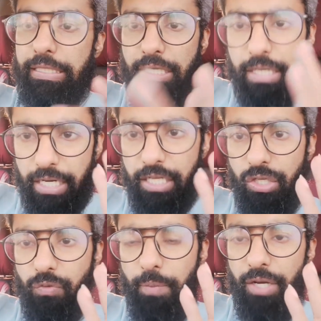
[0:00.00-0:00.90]
दी थर्ड
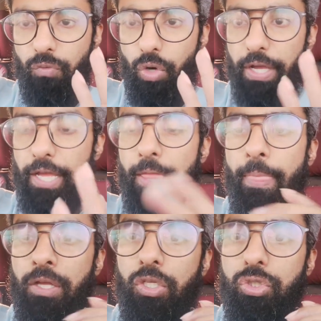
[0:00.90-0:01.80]
कैटेगरी ऑफ मैन वो है
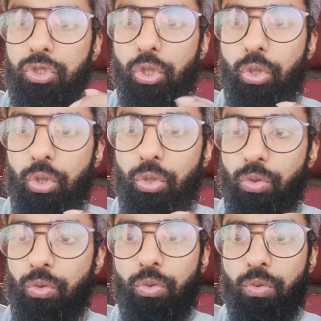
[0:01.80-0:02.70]
जो
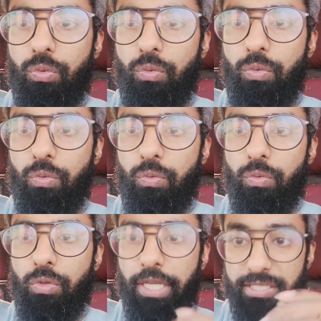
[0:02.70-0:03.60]

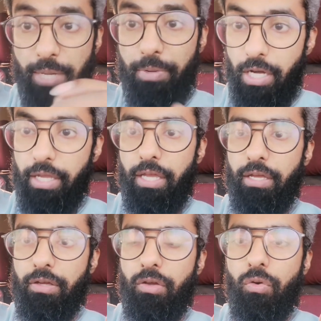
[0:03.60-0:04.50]
एक स्टेप आगे
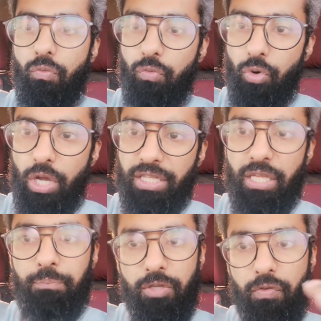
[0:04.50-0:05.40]
है वो
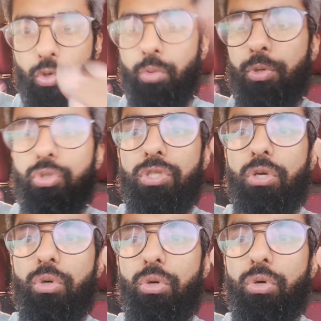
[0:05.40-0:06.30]
कहते हैं बीवी को भी खुश
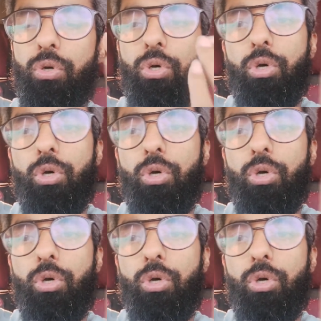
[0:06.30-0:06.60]
रखो